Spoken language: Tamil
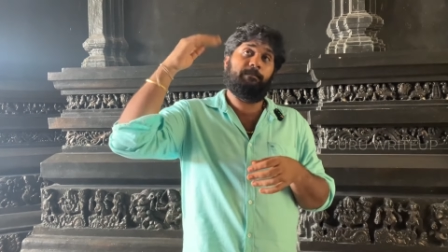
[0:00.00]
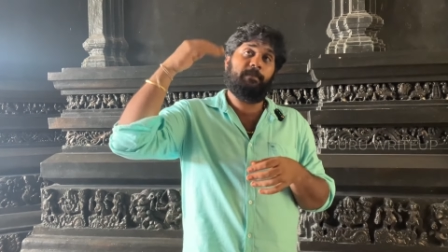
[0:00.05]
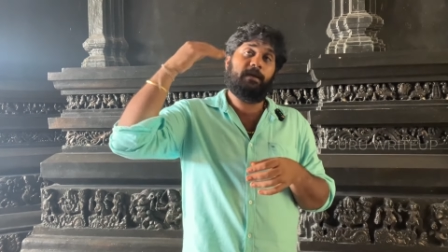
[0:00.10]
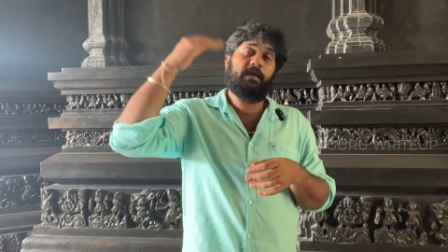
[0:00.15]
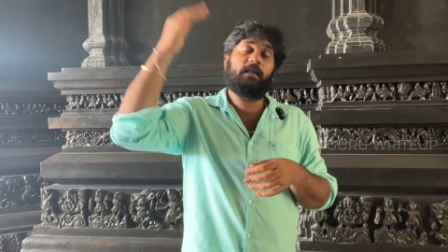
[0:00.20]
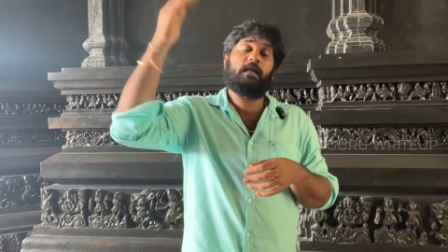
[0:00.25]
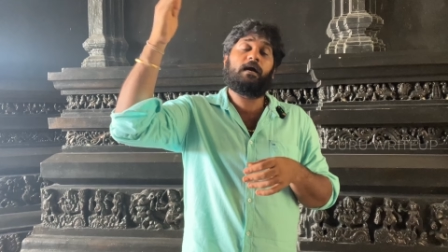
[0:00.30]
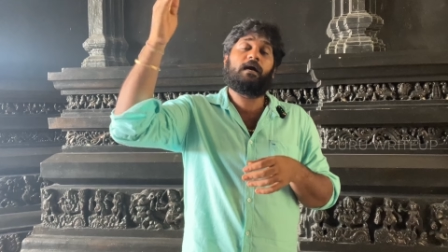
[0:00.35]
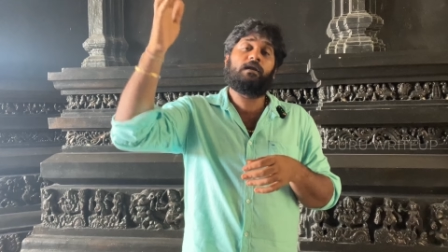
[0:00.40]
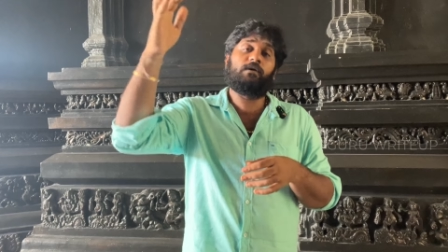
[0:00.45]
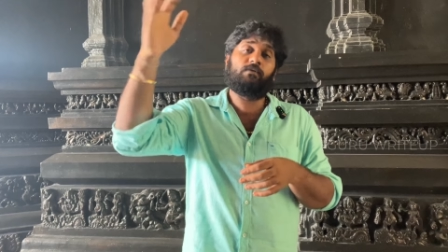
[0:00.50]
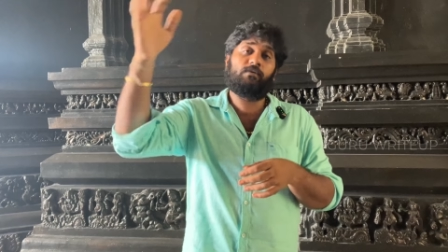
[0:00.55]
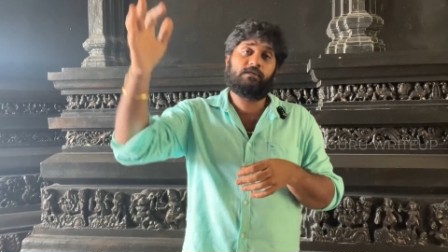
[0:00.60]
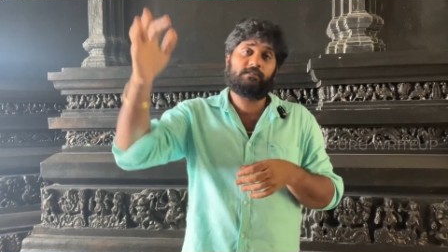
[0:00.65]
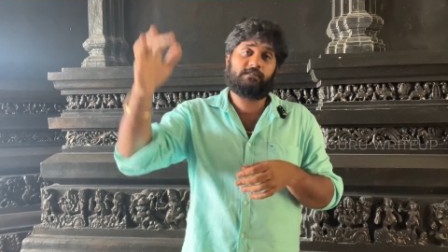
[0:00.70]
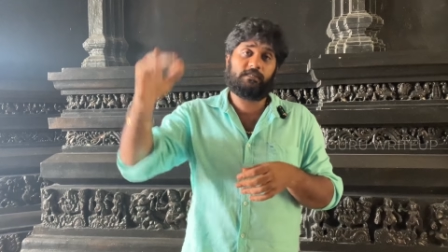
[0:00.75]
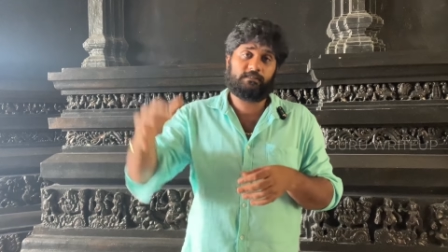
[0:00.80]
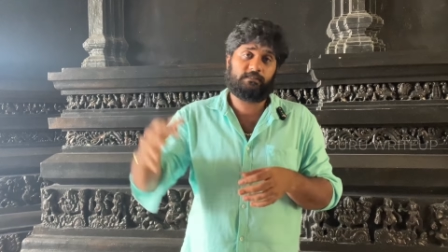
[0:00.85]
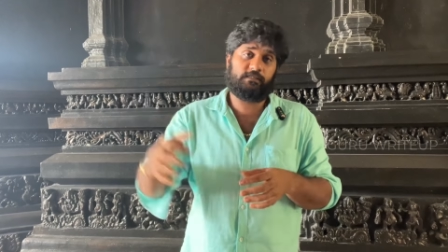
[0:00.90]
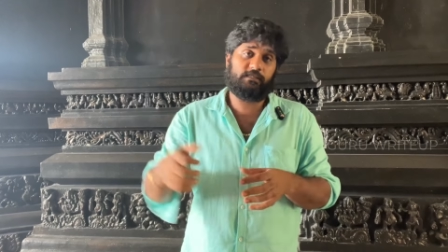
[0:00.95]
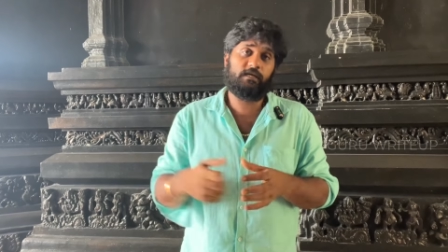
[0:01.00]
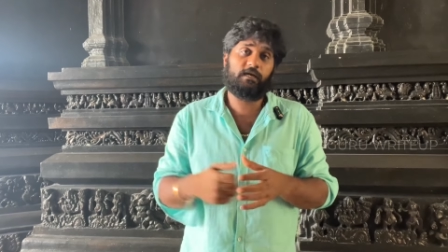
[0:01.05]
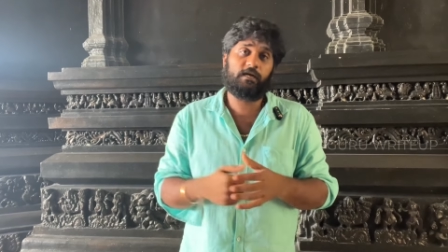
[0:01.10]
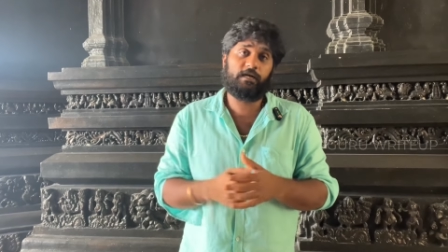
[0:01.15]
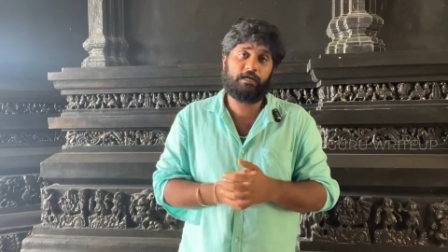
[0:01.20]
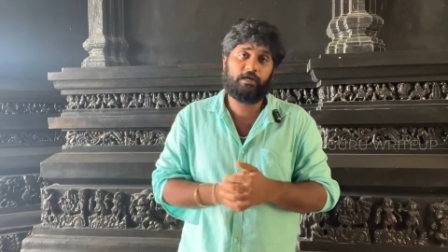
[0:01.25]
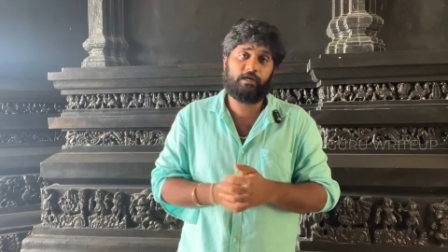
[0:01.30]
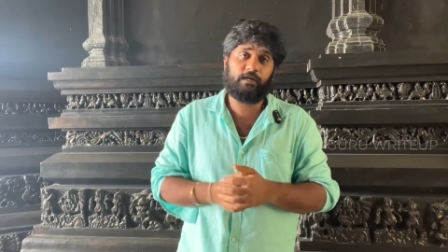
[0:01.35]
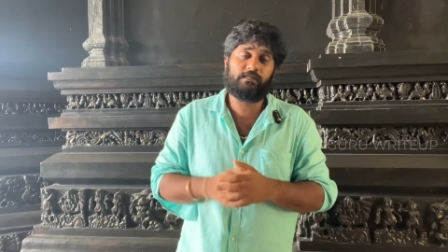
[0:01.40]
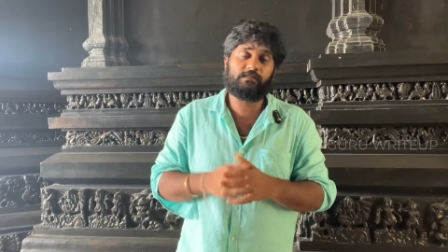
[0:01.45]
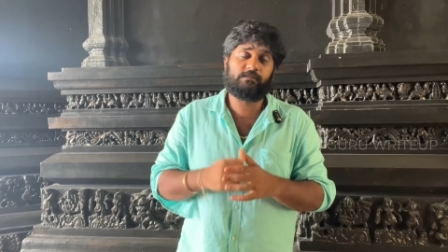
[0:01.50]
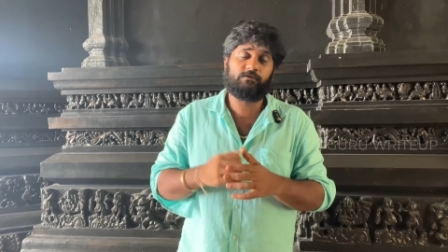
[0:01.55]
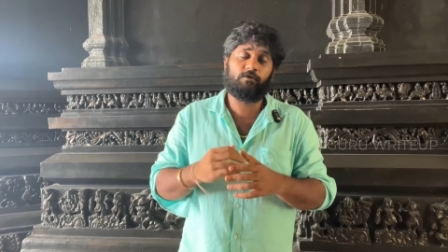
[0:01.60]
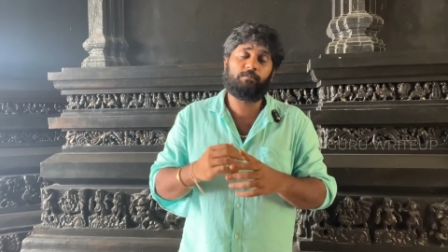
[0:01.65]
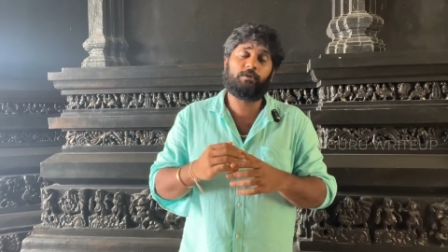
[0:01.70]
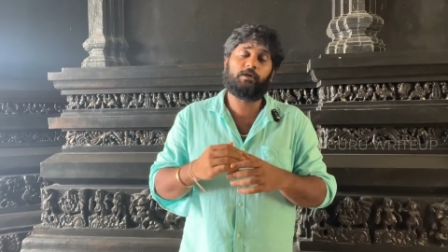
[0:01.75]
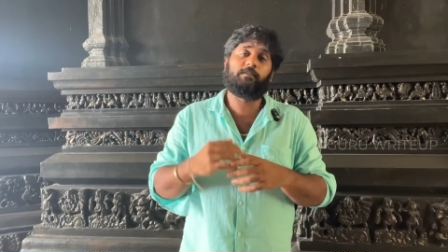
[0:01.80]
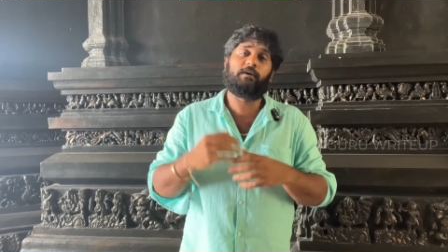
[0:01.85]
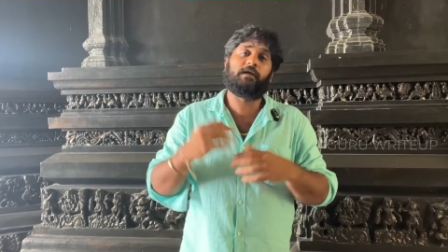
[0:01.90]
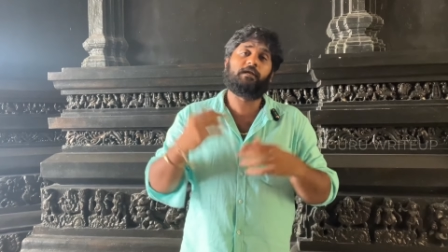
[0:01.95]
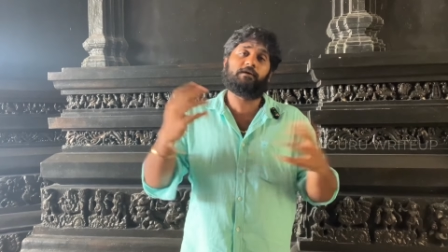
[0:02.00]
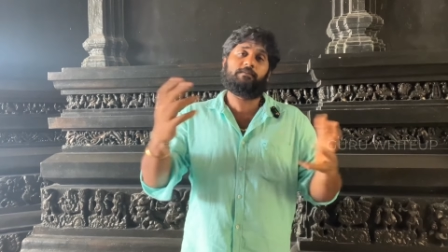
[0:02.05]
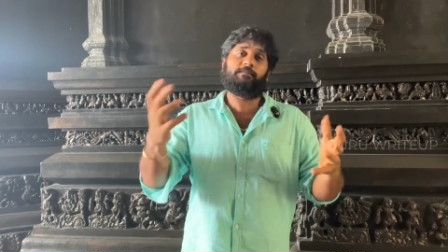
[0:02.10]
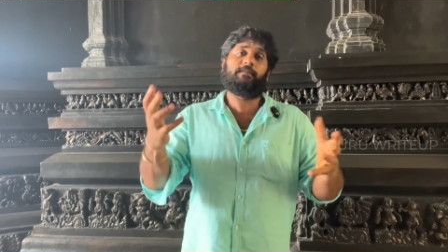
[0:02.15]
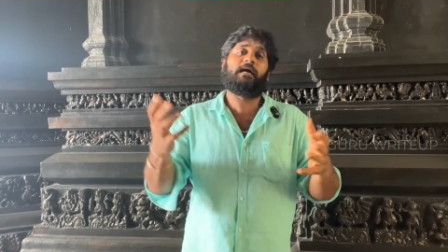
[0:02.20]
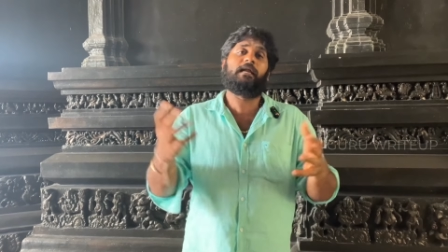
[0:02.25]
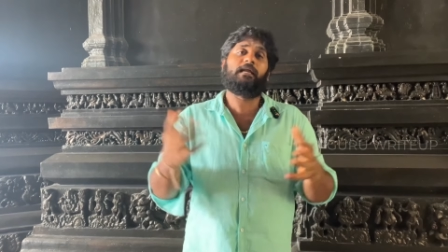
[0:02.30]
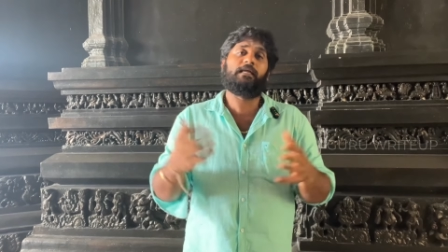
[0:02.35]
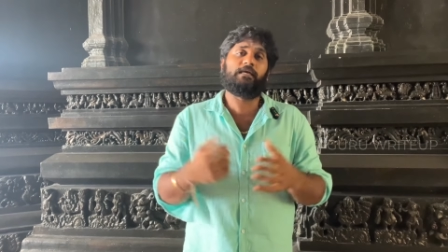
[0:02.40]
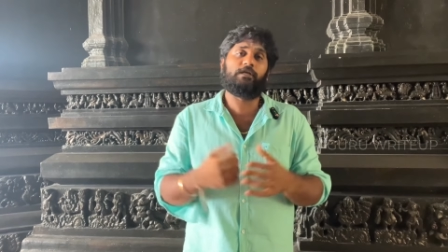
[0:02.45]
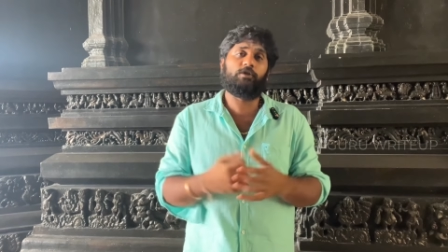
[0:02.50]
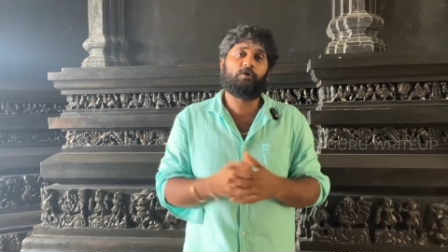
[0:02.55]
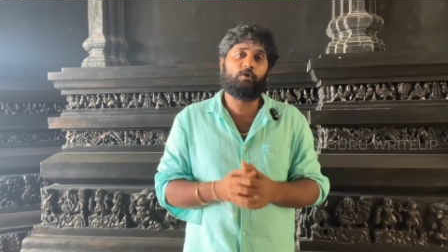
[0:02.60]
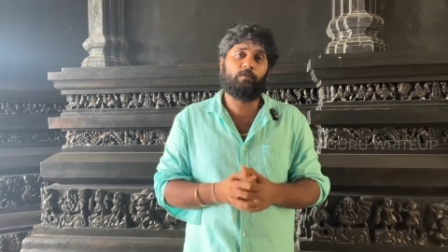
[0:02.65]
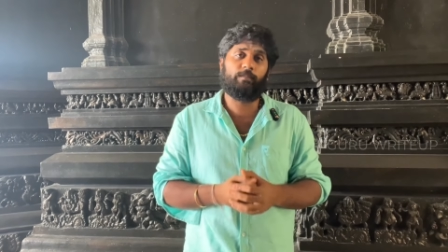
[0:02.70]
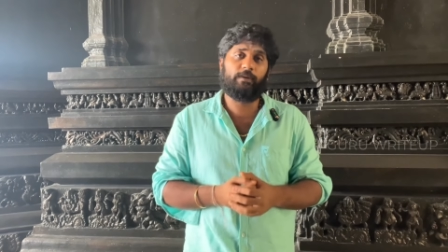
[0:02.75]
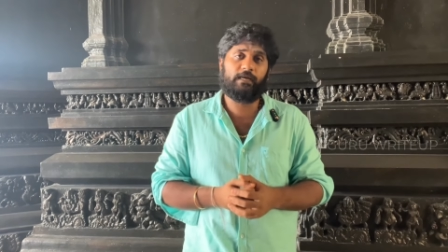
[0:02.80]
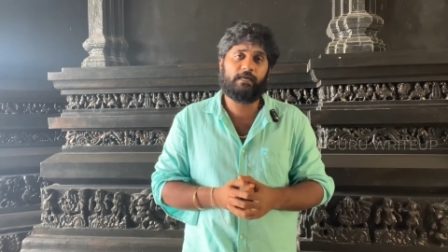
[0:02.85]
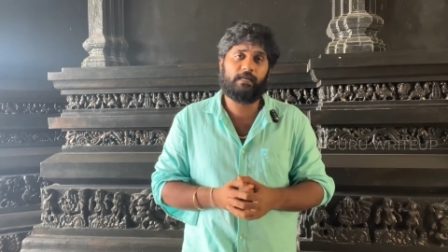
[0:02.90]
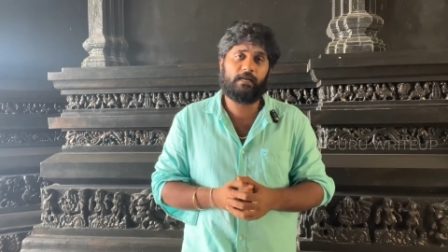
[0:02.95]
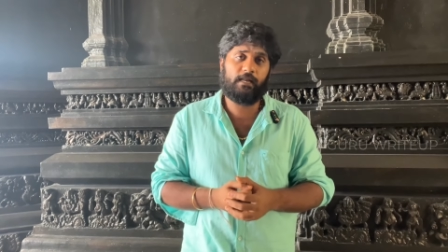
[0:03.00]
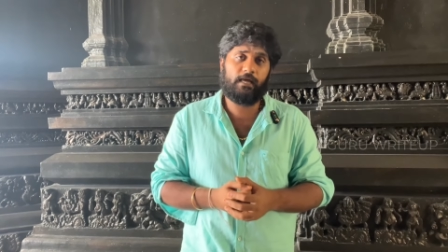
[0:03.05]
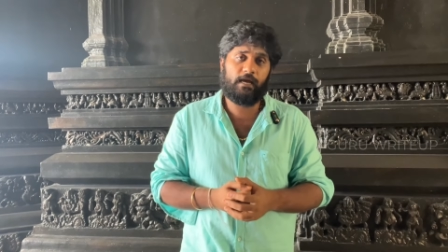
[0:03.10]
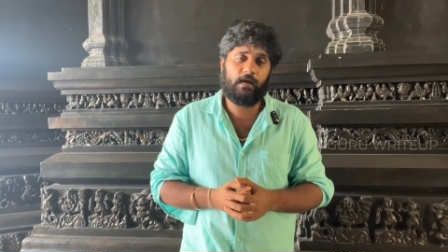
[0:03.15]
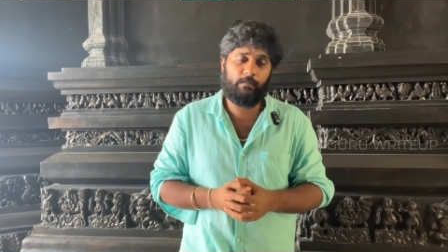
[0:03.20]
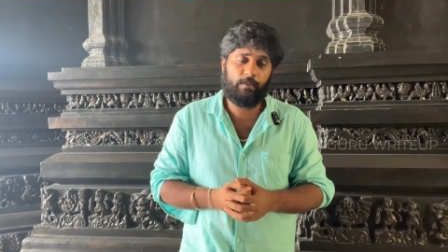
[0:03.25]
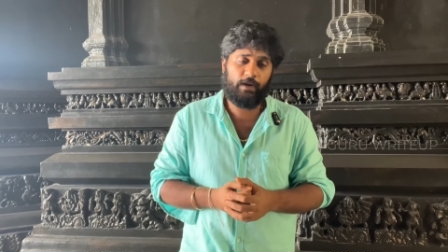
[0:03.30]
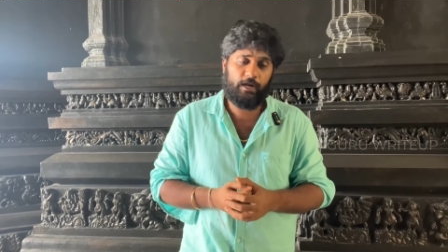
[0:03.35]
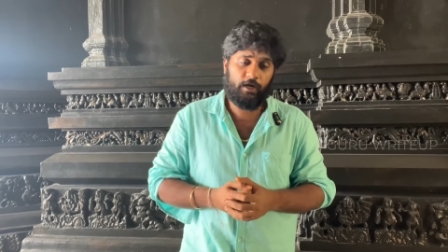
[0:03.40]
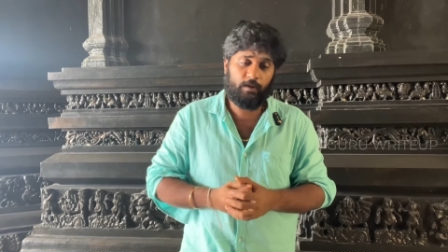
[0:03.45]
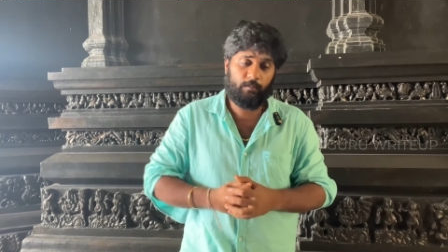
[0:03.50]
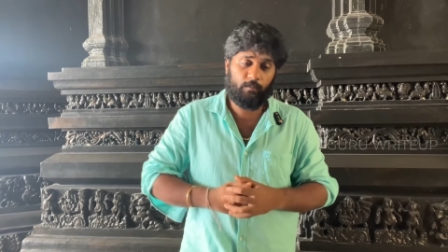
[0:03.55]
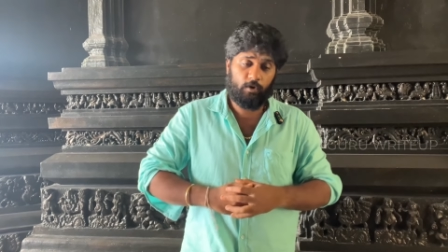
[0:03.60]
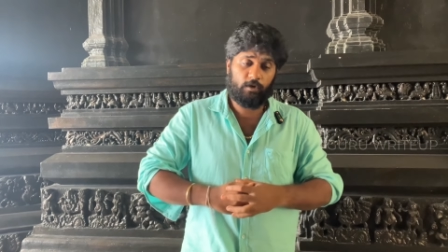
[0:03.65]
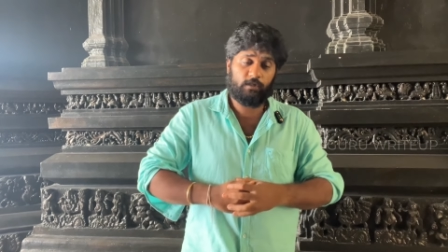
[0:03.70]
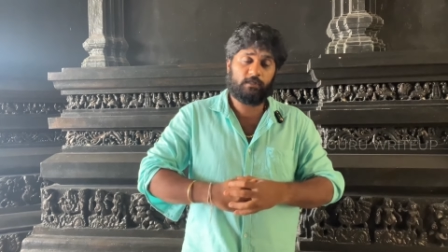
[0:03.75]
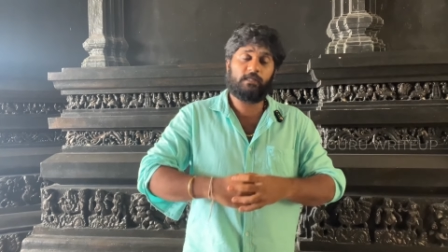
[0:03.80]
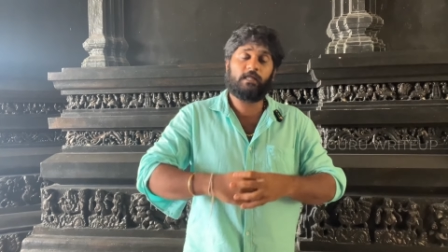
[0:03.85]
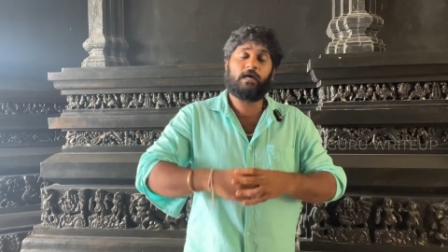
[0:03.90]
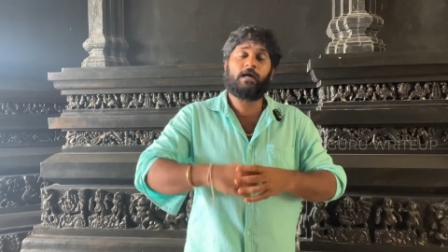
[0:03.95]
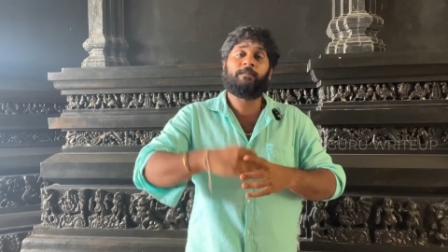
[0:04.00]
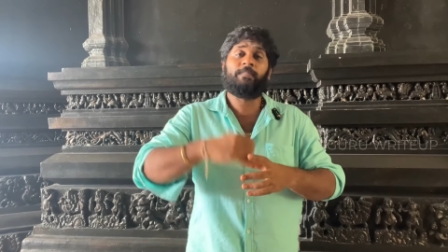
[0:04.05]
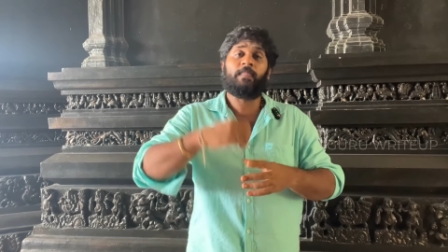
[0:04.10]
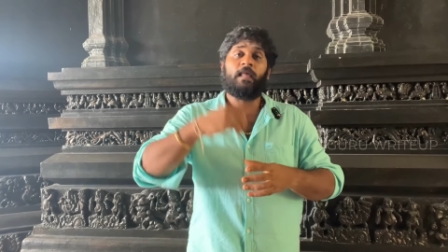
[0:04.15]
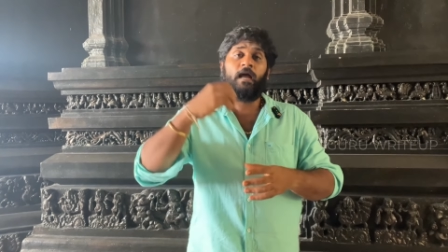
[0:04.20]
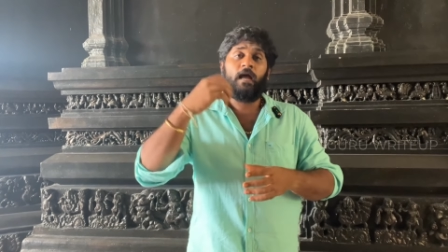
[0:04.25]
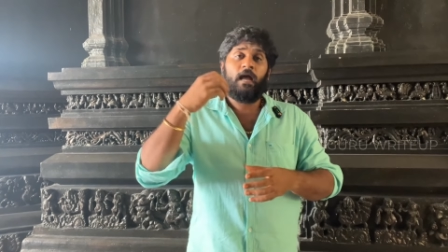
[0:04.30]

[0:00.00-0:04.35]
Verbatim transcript: மேலான ஒரு சக்தி தான் அழிக்கான சிவபெருமானுக்கு மேலே எதுவுமே இல்லை அப்படின்னும் பொழுது தான்